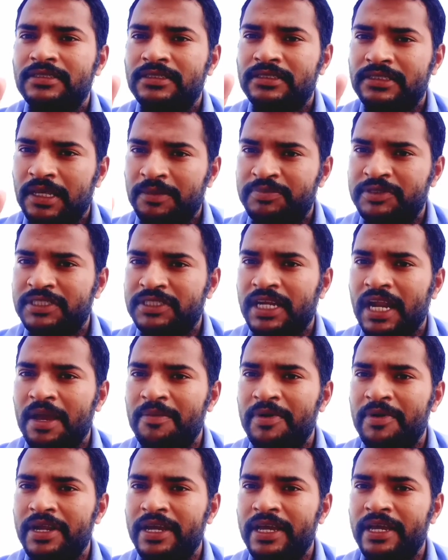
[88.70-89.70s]

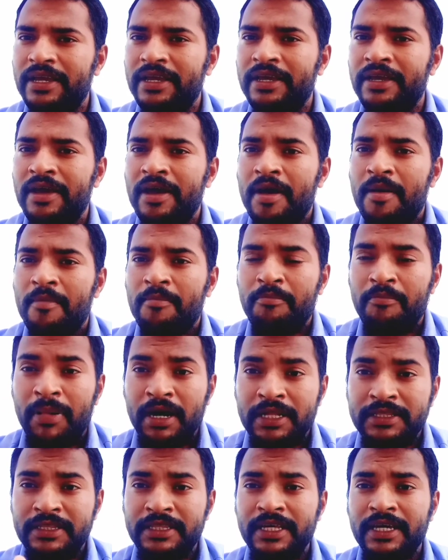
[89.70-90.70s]
सब्सक्राइबर हैं
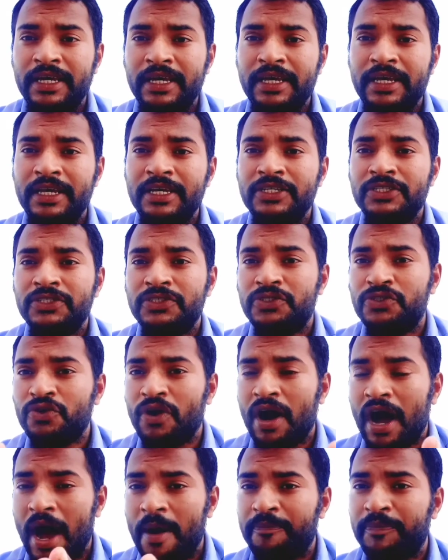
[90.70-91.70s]
बंदे हैं
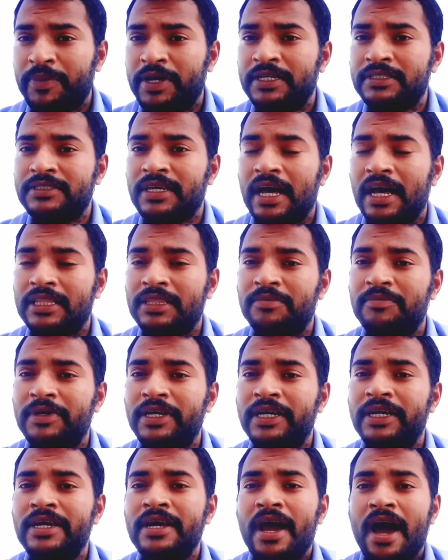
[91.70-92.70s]
जो आपके साथ
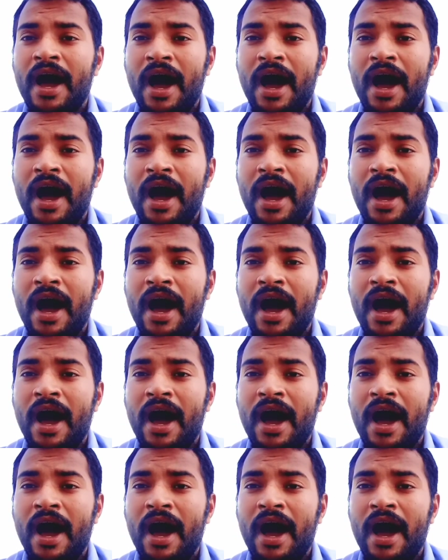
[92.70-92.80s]
में